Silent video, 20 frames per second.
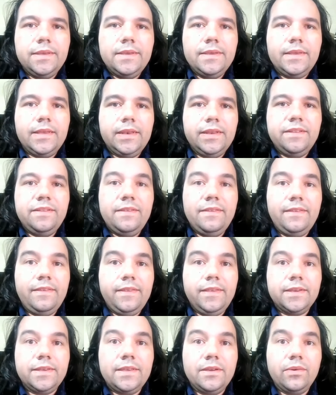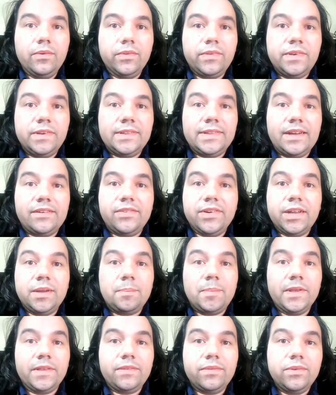que ele dizia que consertava
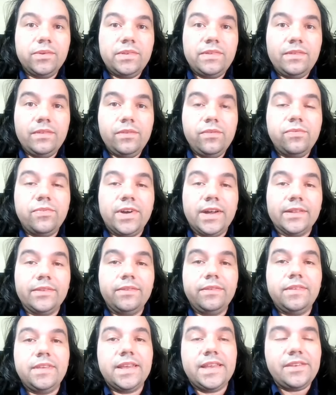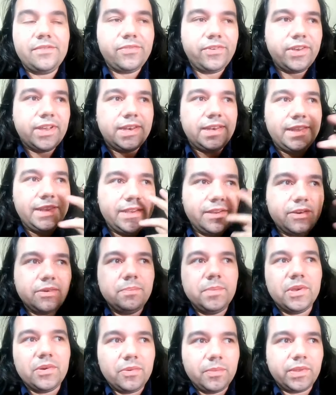capacitores estufados. E aí foi ali que
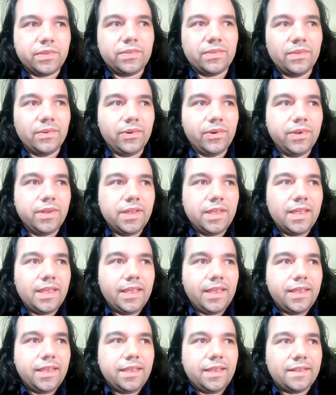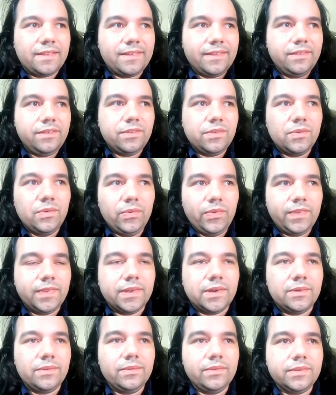me começou essa
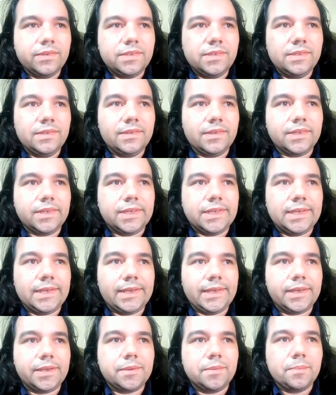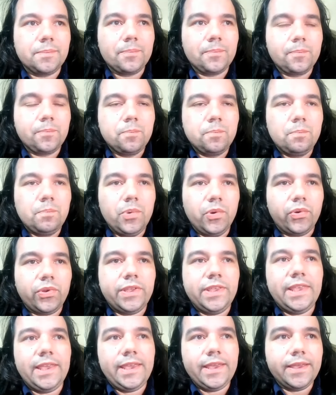discussão, é, por
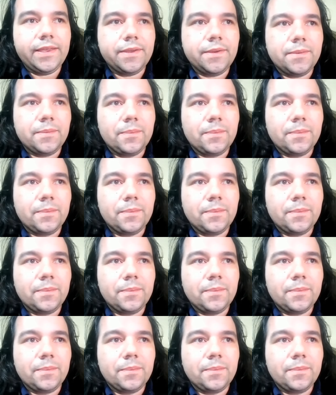que,